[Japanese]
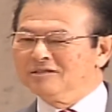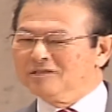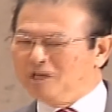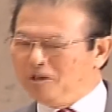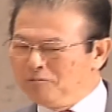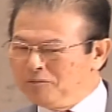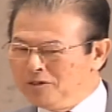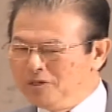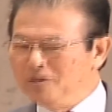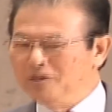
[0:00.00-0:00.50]

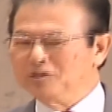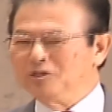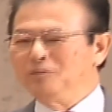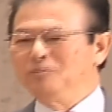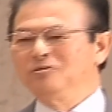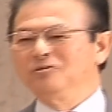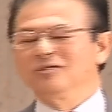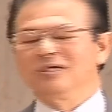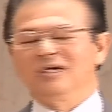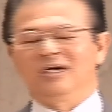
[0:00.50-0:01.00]
ダビデは自
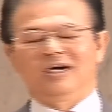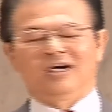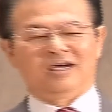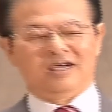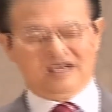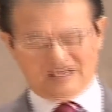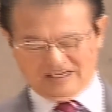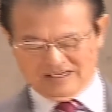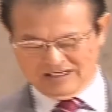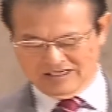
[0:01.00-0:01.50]
分
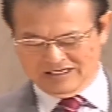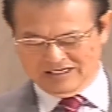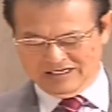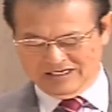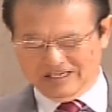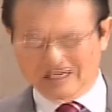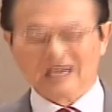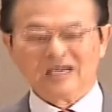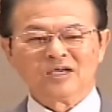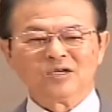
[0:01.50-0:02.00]
が
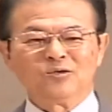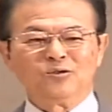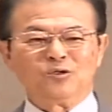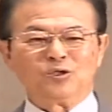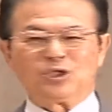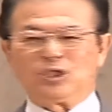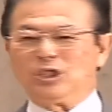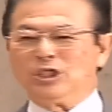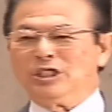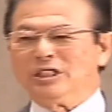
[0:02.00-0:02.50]
こ
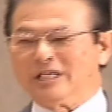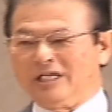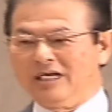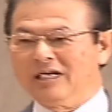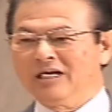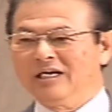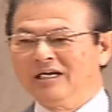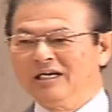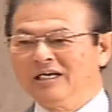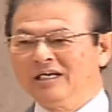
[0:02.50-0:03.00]
の神
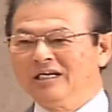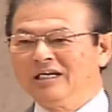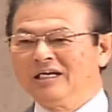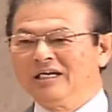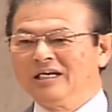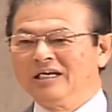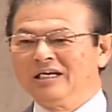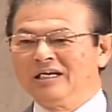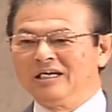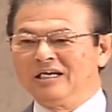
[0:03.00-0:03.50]
殿
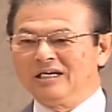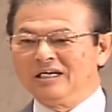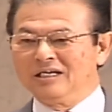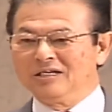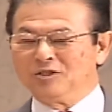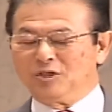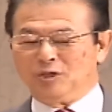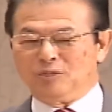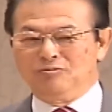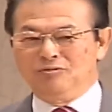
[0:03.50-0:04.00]

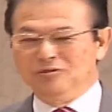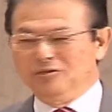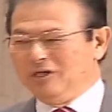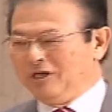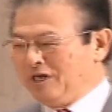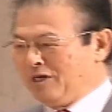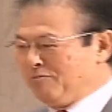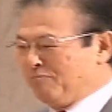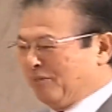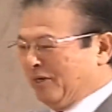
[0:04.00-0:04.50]
自分
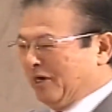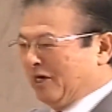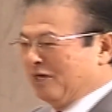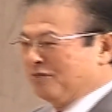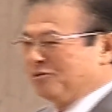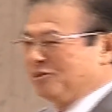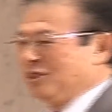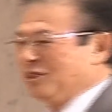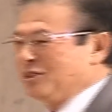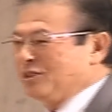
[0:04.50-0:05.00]
が立派な
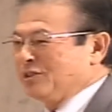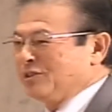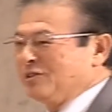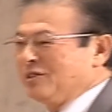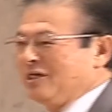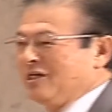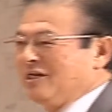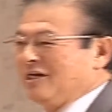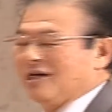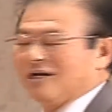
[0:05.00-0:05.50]
うちに住
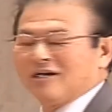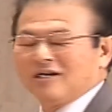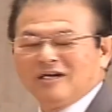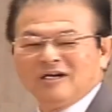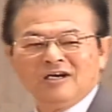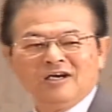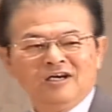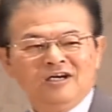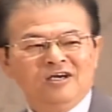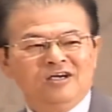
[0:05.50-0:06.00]
んでいなが
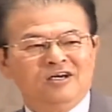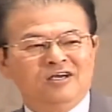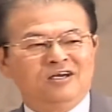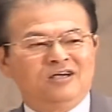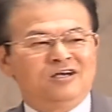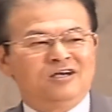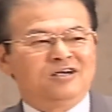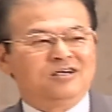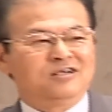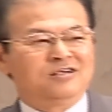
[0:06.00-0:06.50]
ら
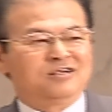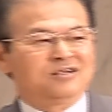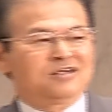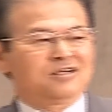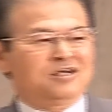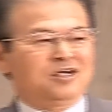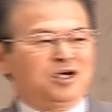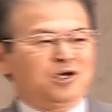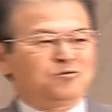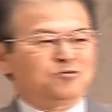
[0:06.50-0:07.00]

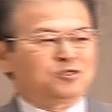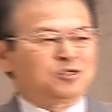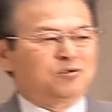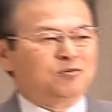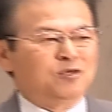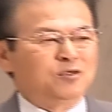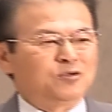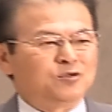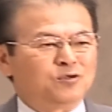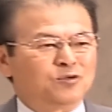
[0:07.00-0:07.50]
神
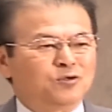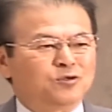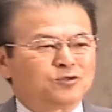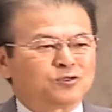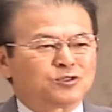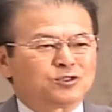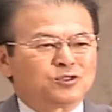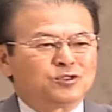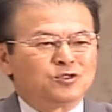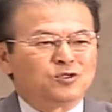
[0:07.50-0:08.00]
様の
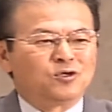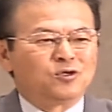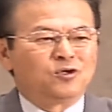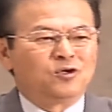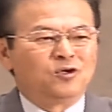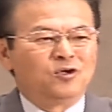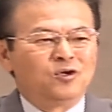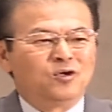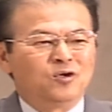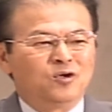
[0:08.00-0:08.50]
そ
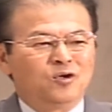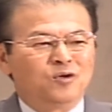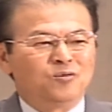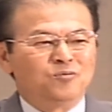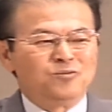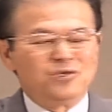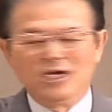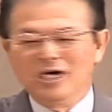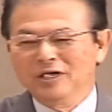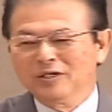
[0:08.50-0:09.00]
の
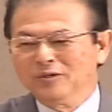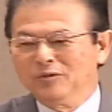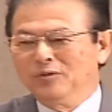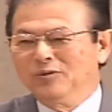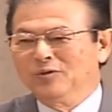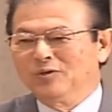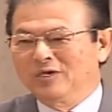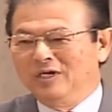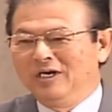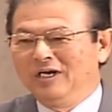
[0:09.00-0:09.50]
宮の
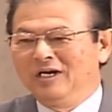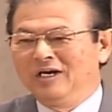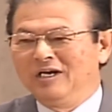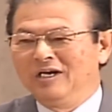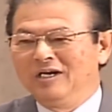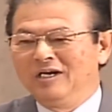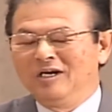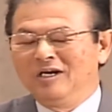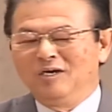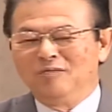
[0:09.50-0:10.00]
方
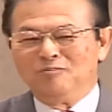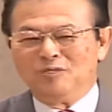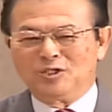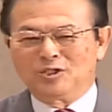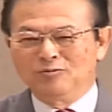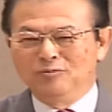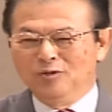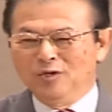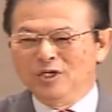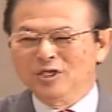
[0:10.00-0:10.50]
がみ
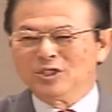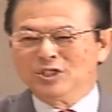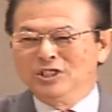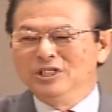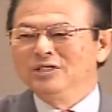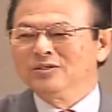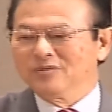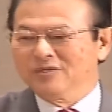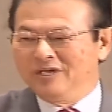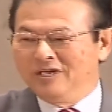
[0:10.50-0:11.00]
すぼら
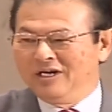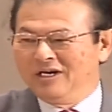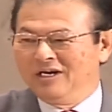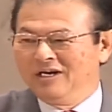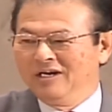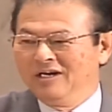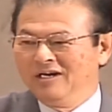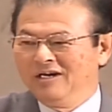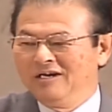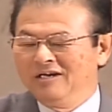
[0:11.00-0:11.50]
しいの
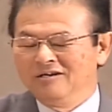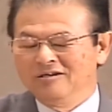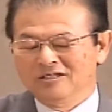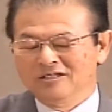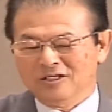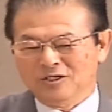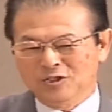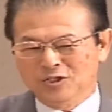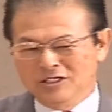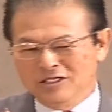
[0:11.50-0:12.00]
で
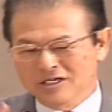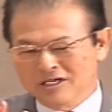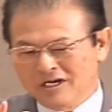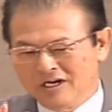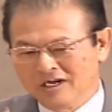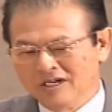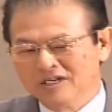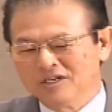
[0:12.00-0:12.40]
私が